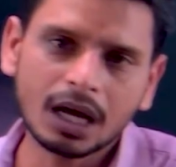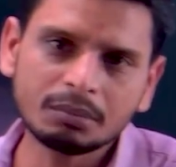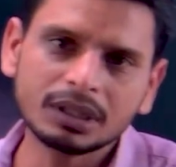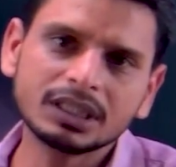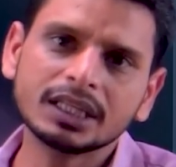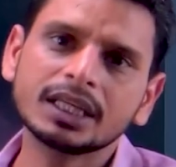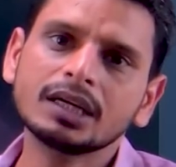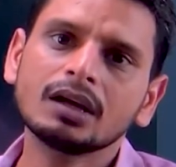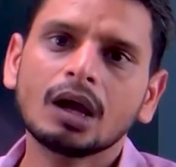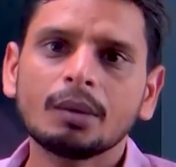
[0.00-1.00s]

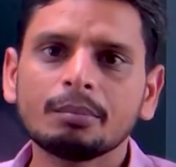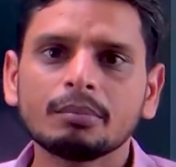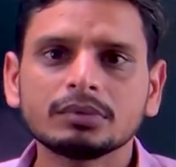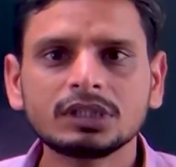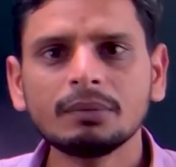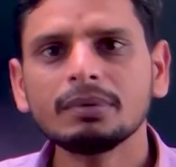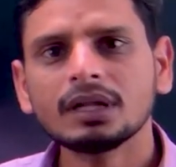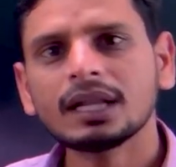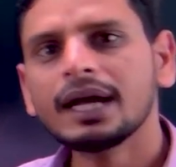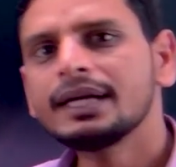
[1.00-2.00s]
प्रधानमंत्री थे
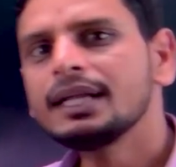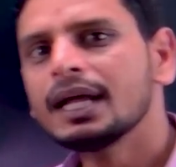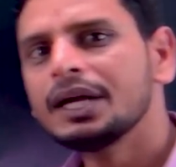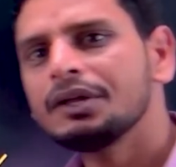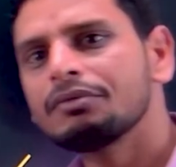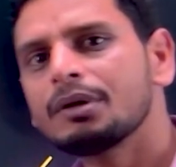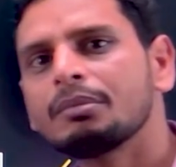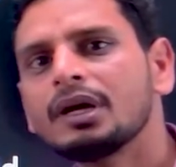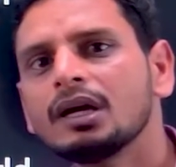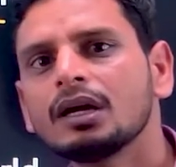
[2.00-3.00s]
जब
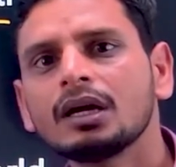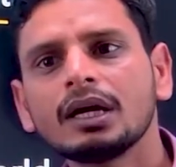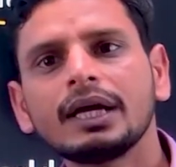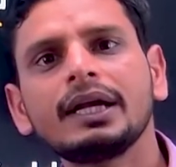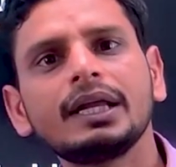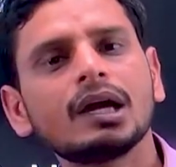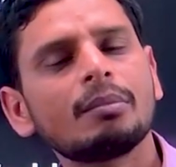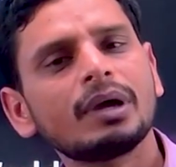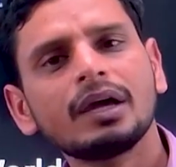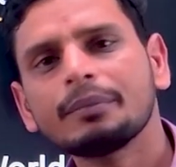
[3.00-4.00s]
1991 में
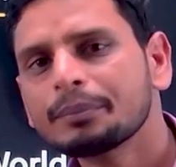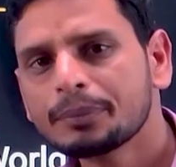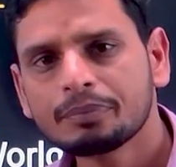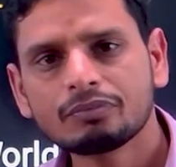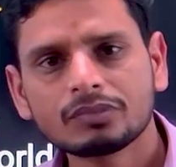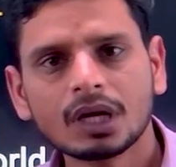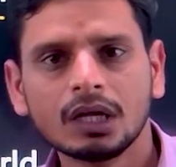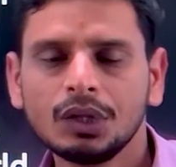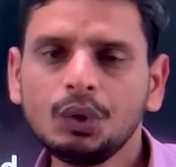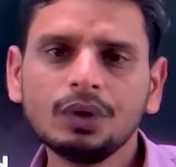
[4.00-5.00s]
इंडिया में
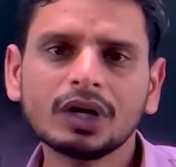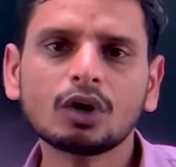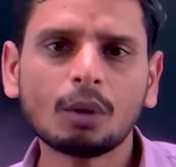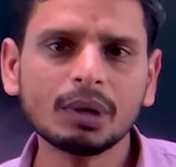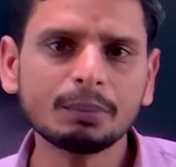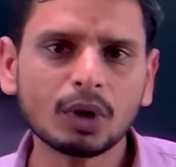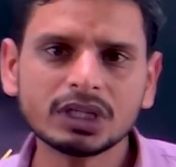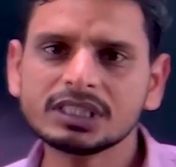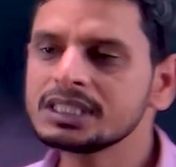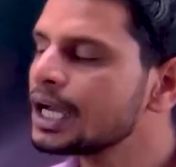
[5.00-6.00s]
न्यू
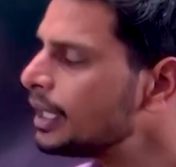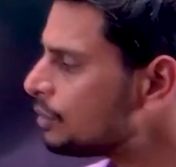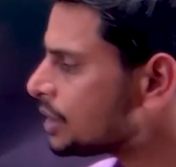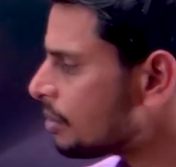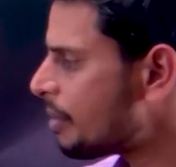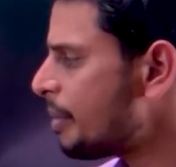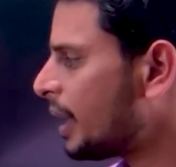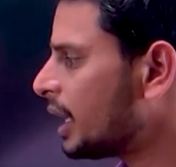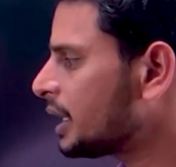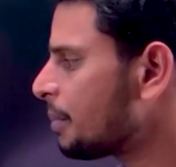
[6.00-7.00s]
इकोनॉमिक पॉलिसी आई उस
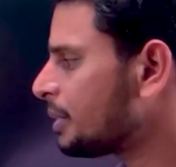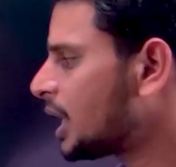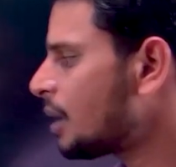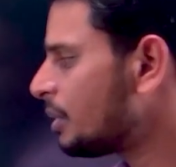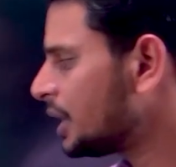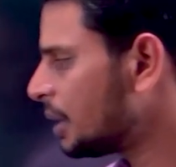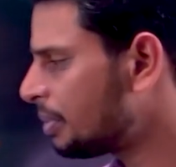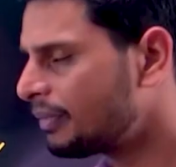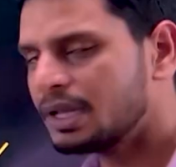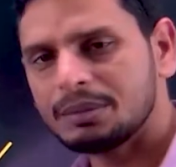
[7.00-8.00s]
समय भी भारत के
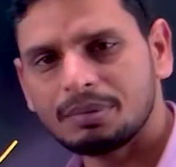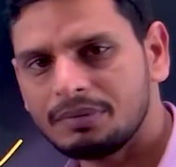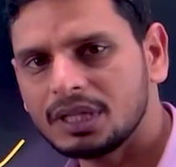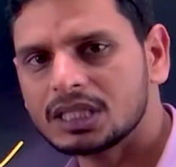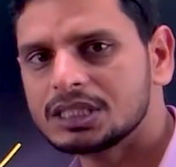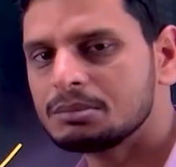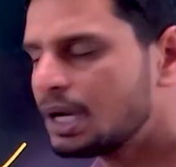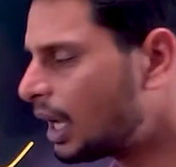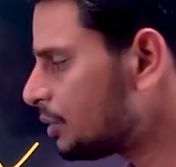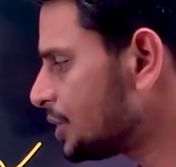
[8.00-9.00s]
प्रधानमंत्री पी वी
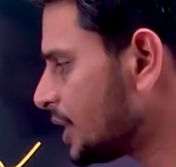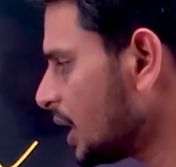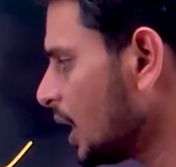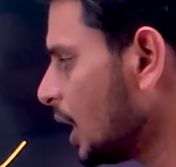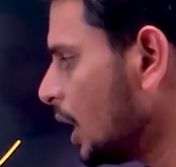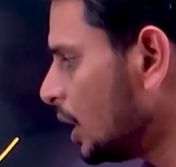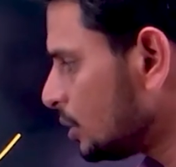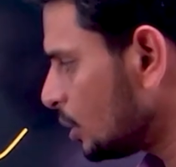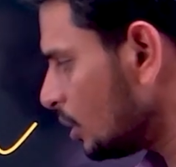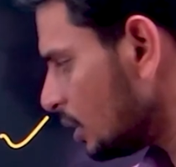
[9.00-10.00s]
नरसिम्हा राव जी थे
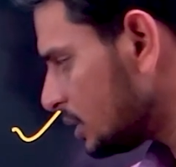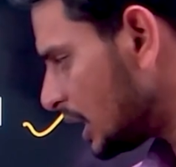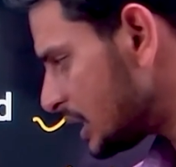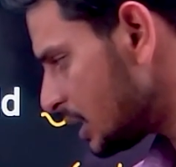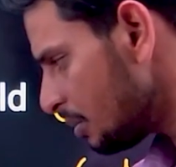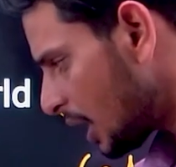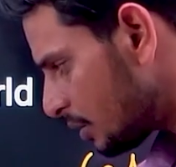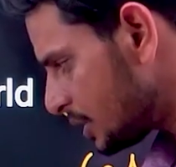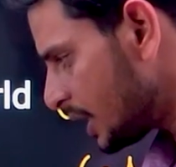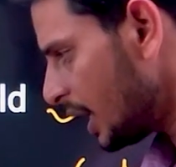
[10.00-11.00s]
तो
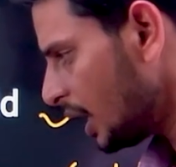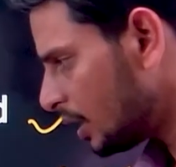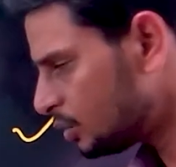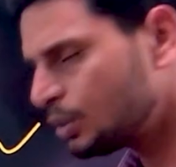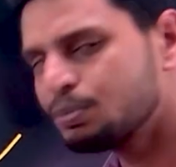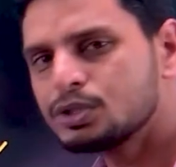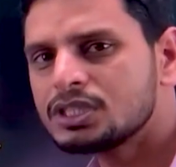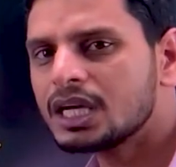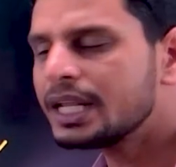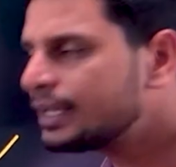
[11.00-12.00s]
नरसिम्हा राव जी ने
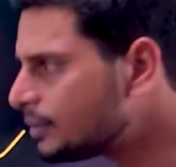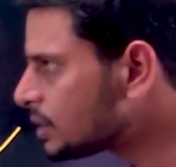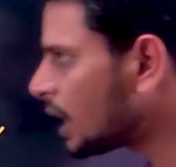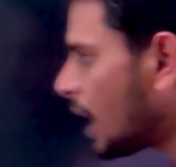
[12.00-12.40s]
जो पुस्तक लिखी